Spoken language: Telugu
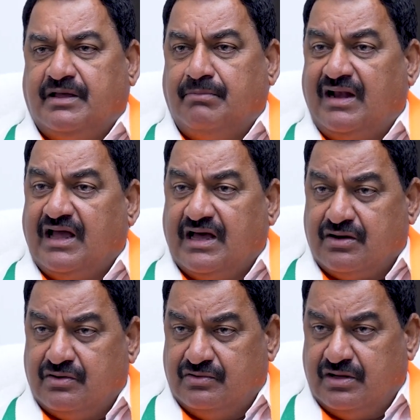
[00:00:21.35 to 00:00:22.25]
ఎమ్మెల్యే
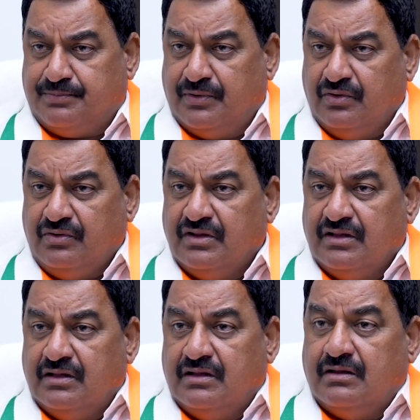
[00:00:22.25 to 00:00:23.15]
గారు ఉన్నప్పుడు
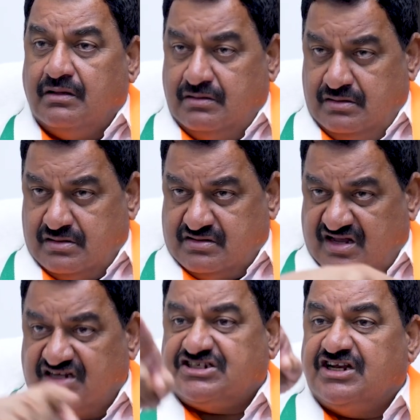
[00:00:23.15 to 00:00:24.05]

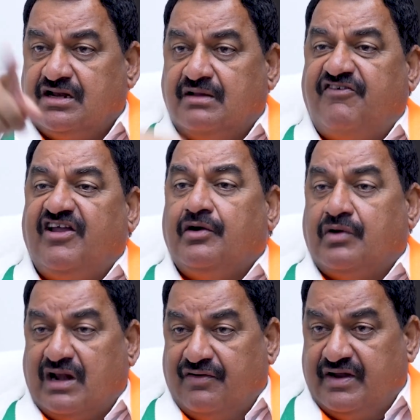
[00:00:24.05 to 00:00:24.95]
శాంక్షన్ అయిన
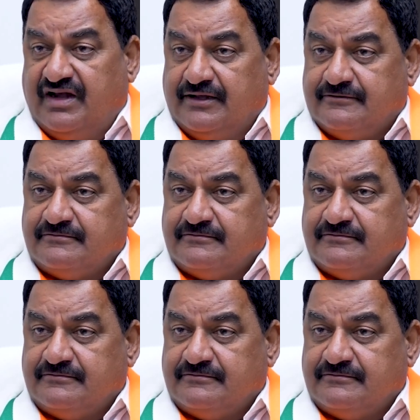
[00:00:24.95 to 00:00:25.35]
ఫ్లైఓవర్లు అవన్నీ